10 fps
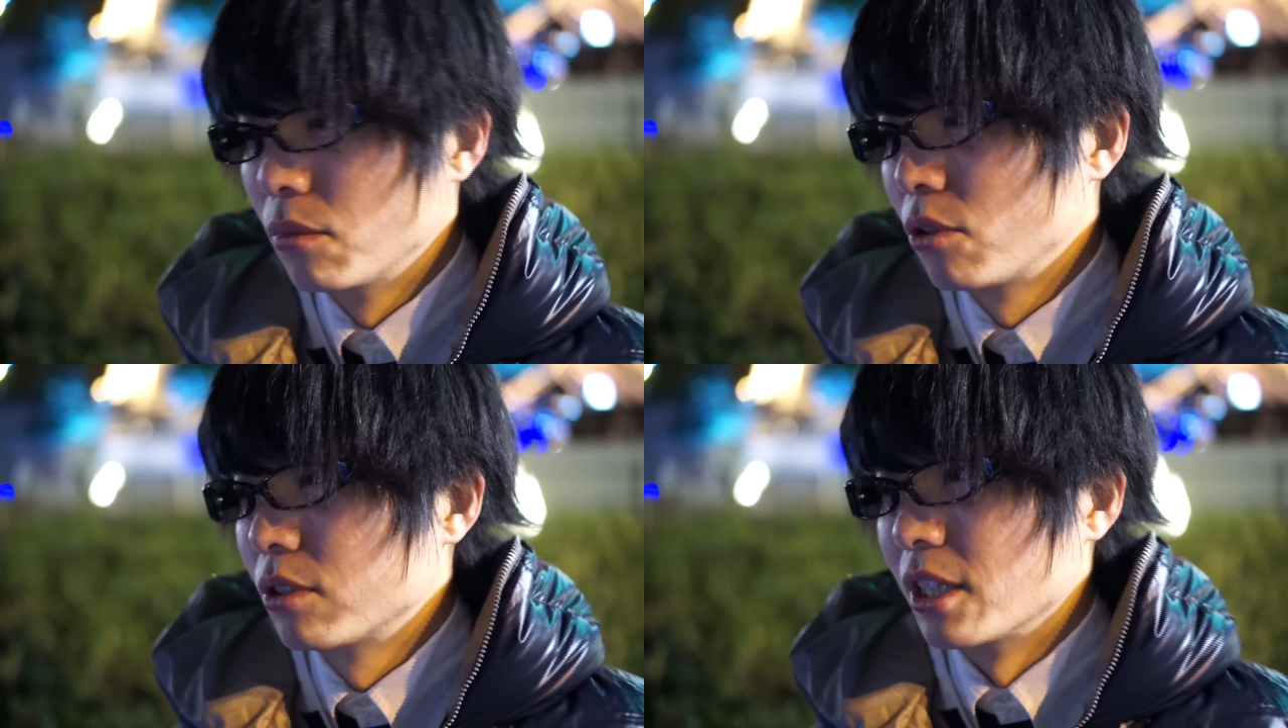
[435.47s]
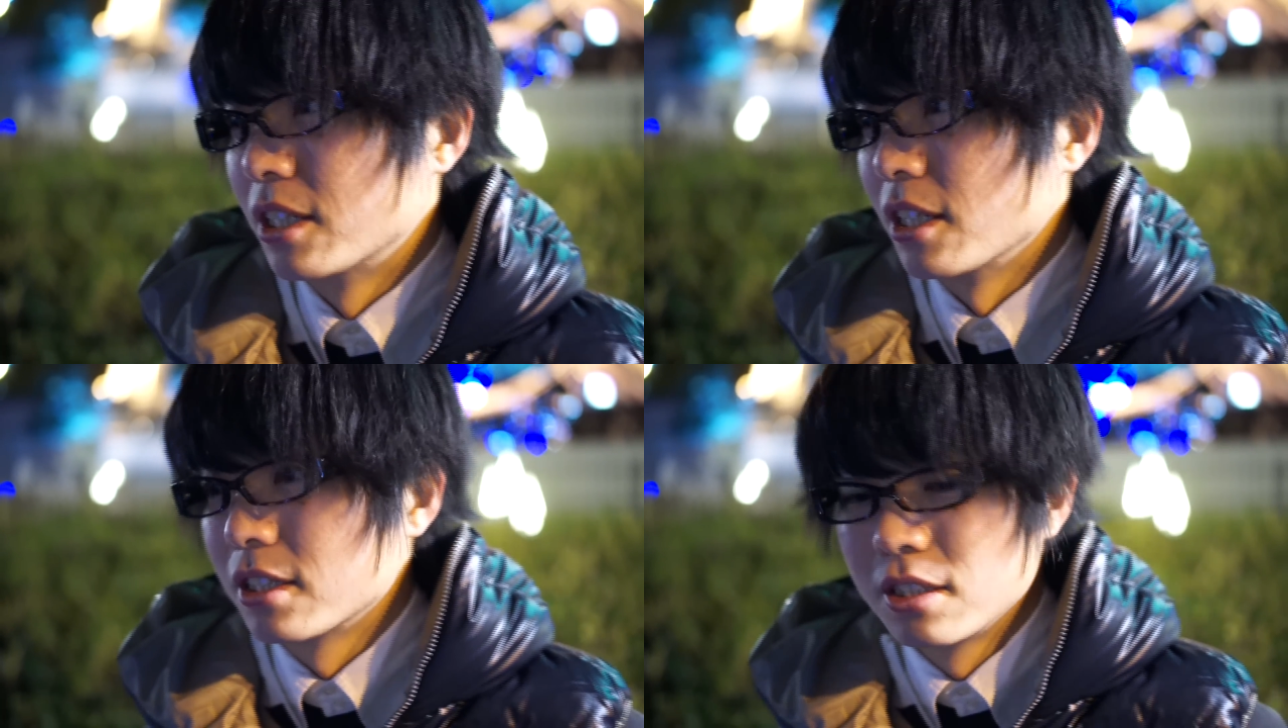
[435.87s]
僕な
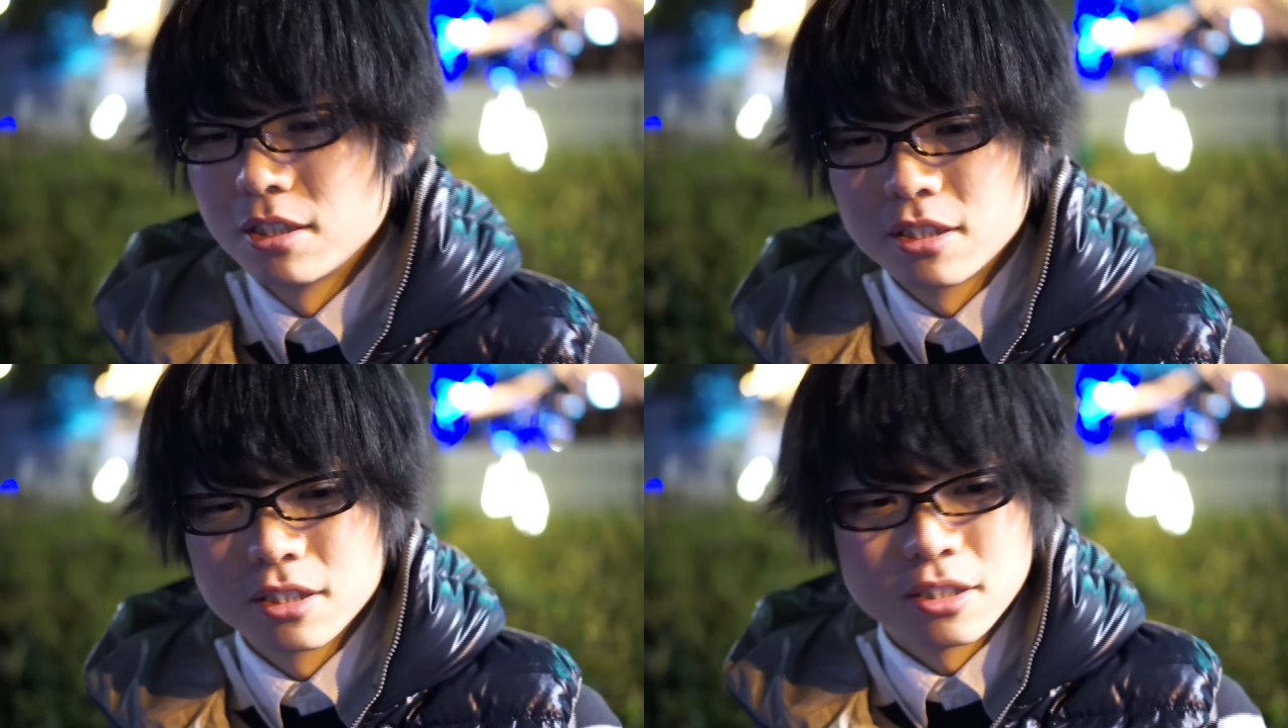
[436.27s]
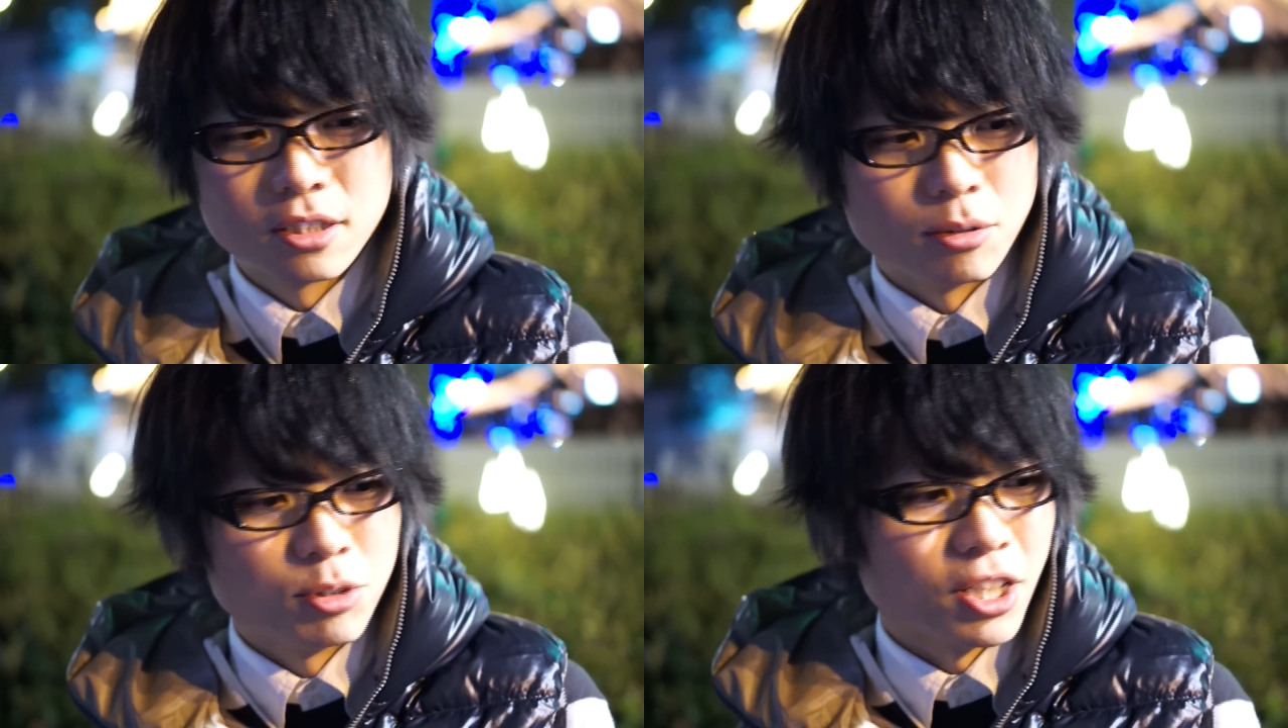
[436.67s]
んかが
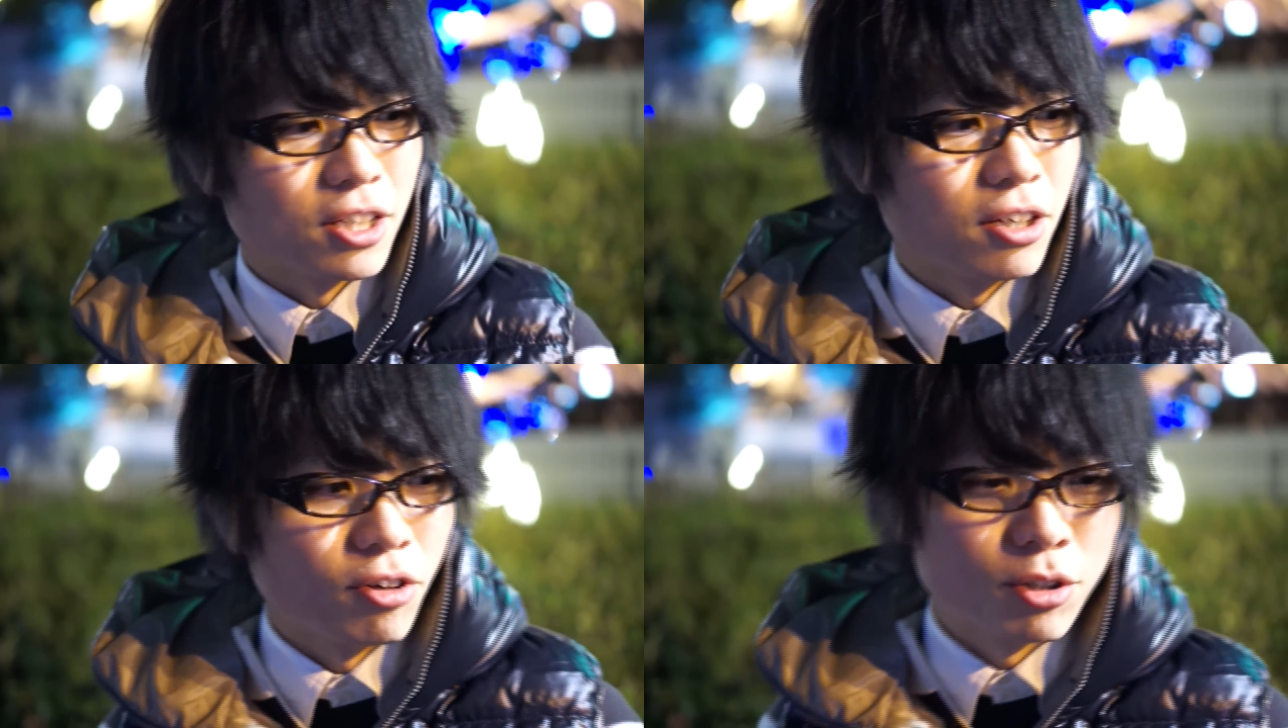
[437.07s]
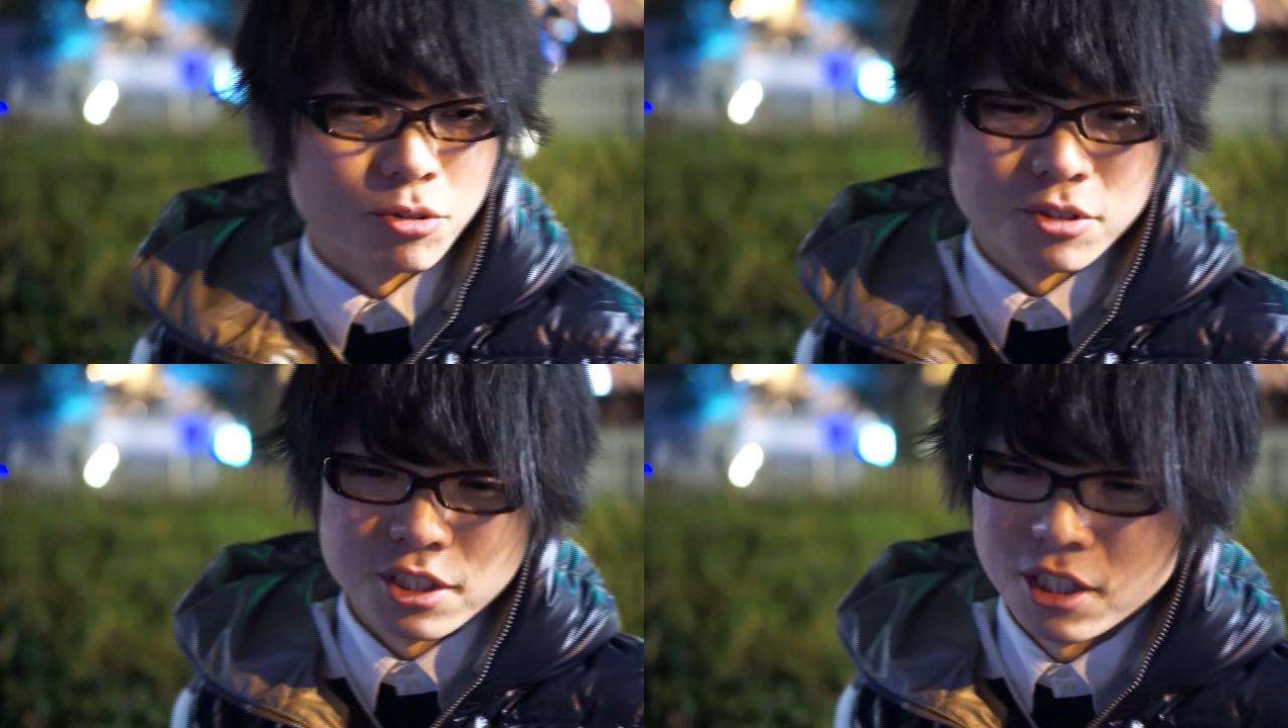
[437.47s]
君みたいな可愛い
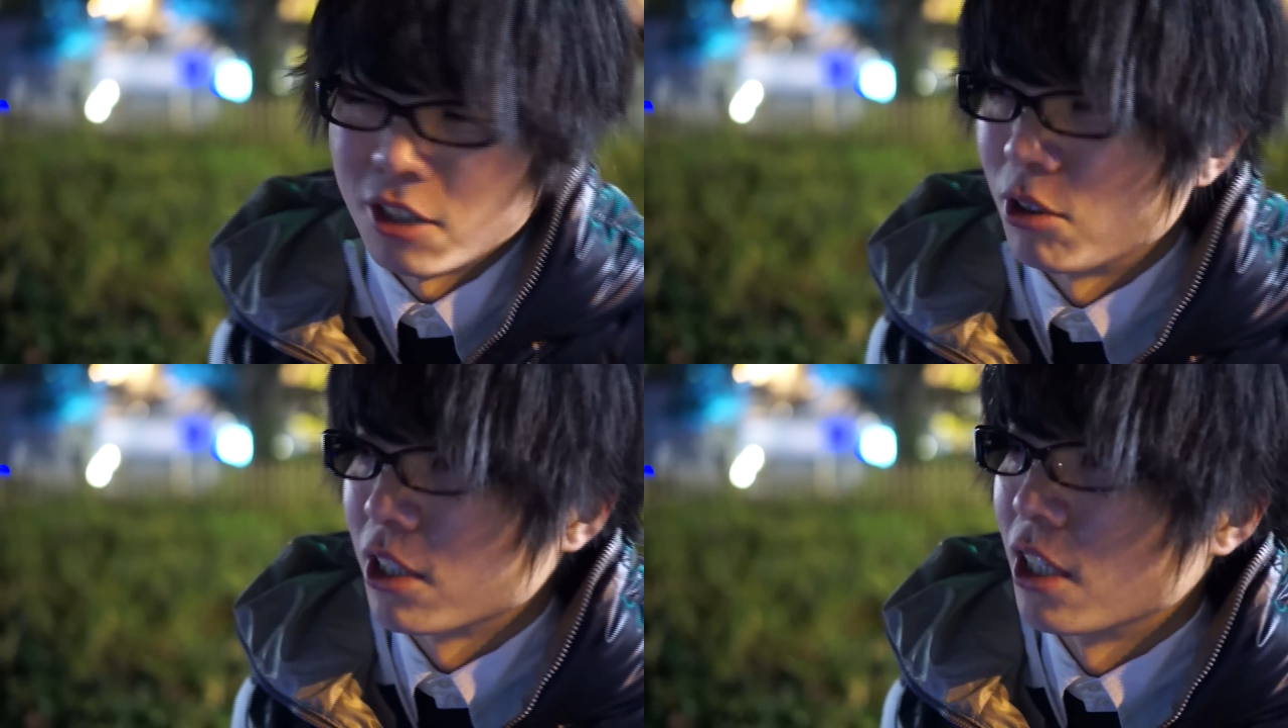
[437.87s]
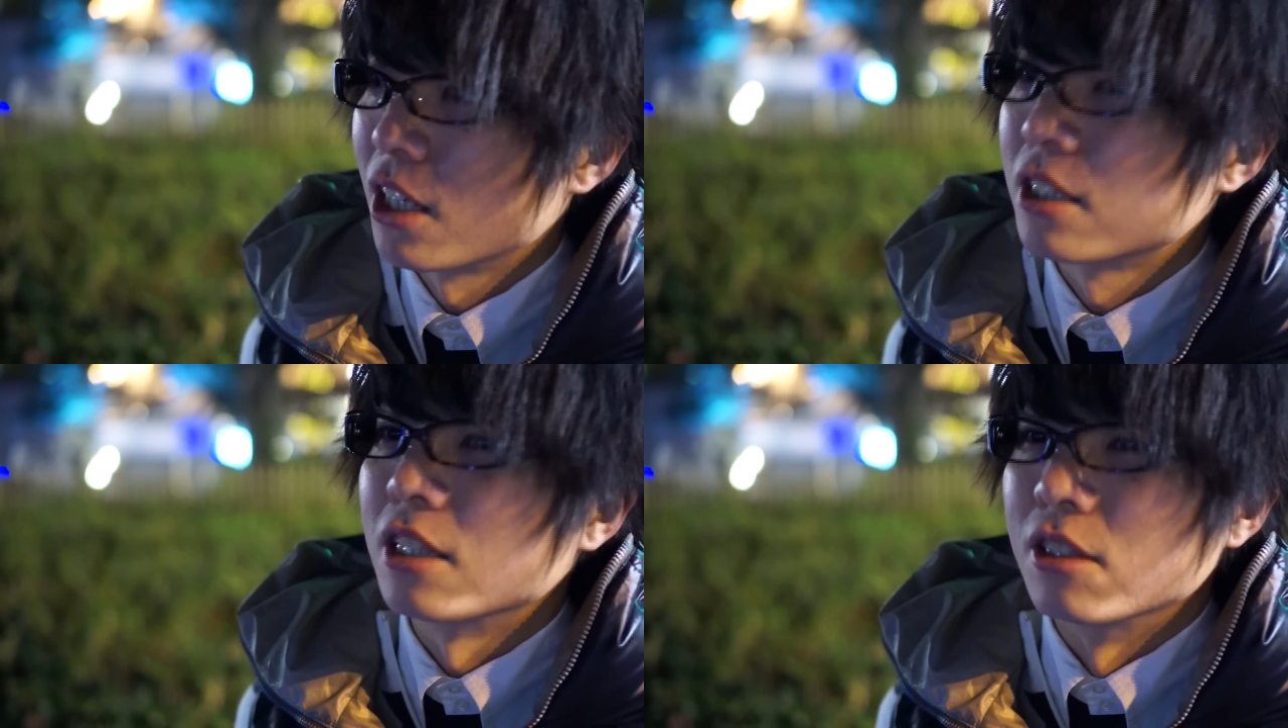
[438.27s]
子と付き合えるわけな
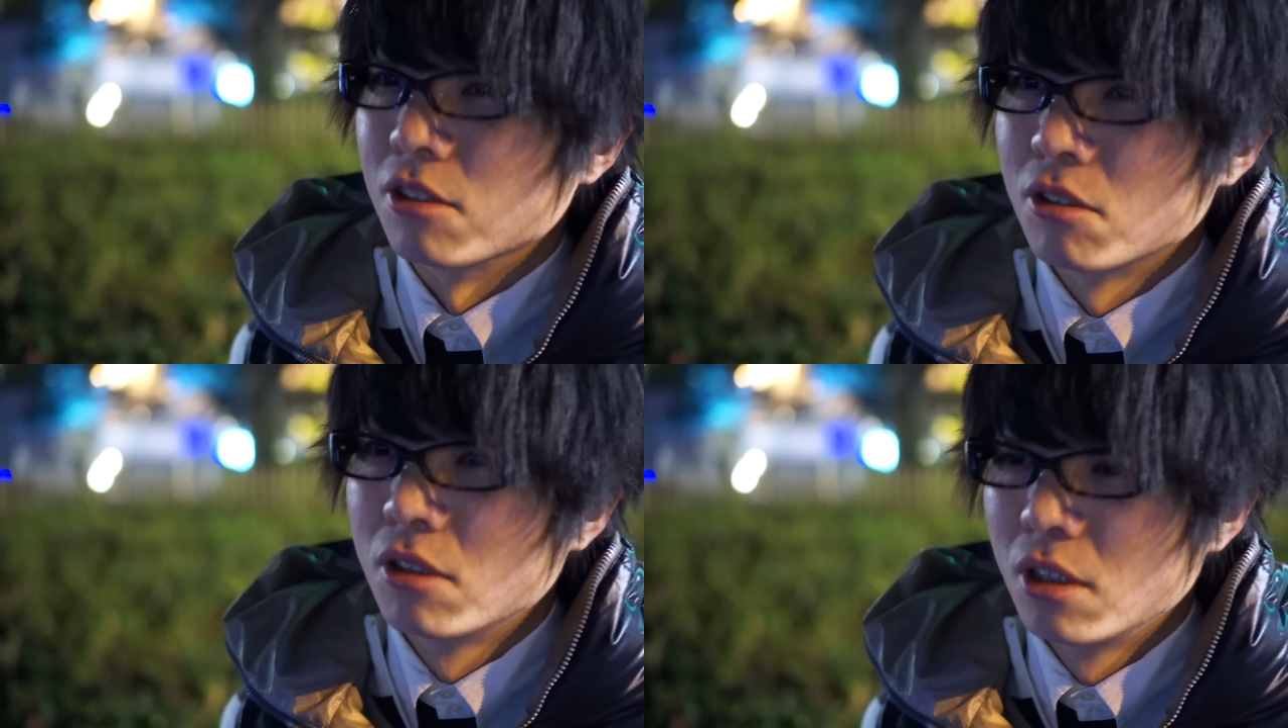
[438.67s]
かったんだよ。